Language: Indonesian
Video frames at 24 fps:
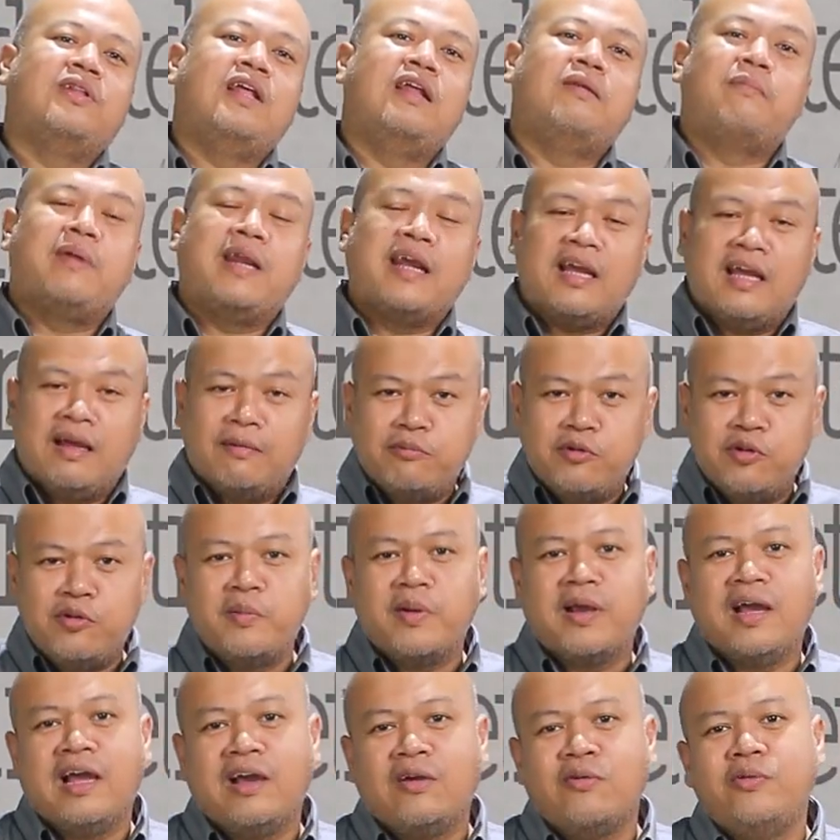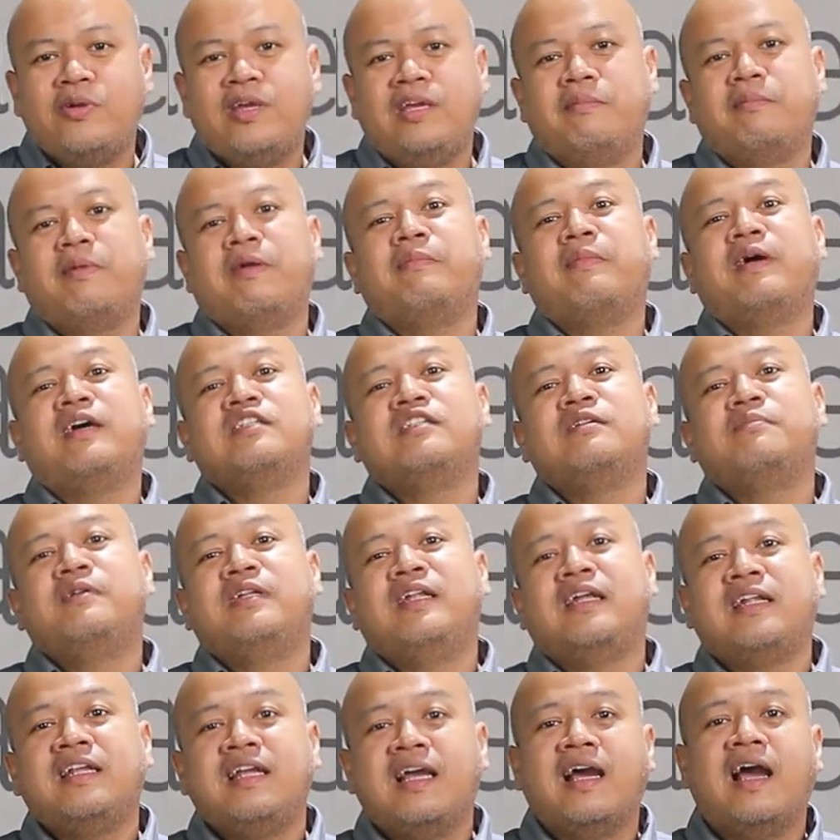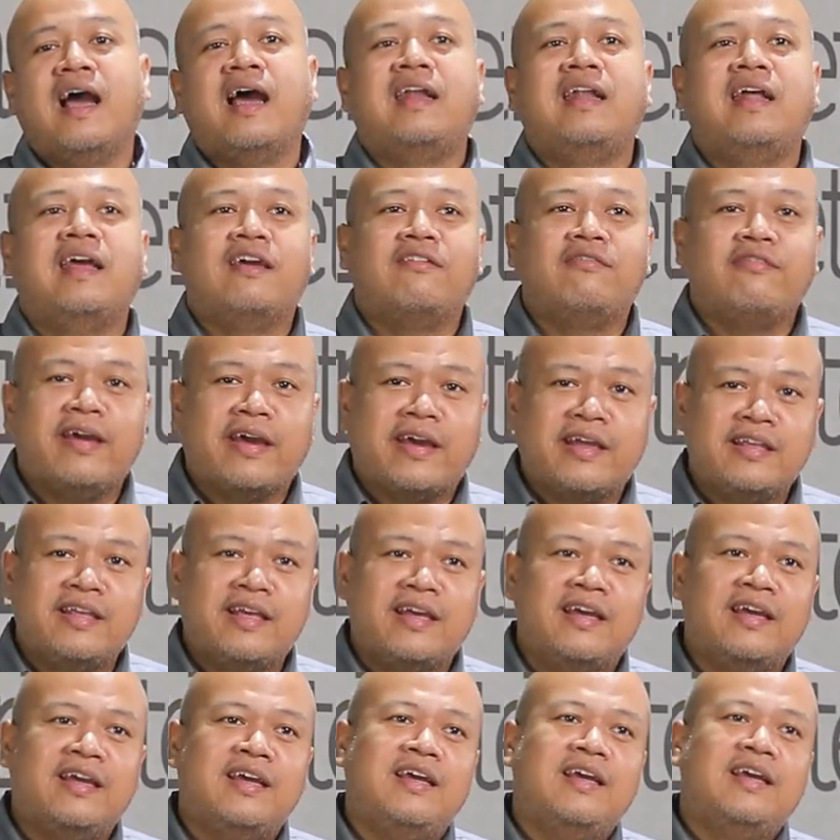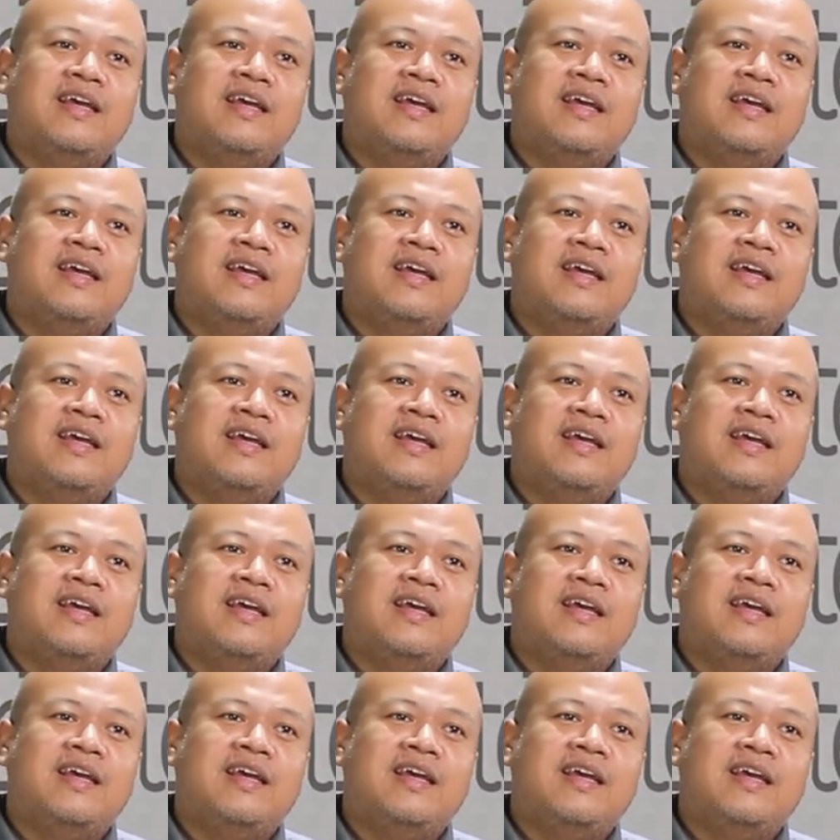Dan mereka pun mengakui memang sebenarnya nggak ada efeknya.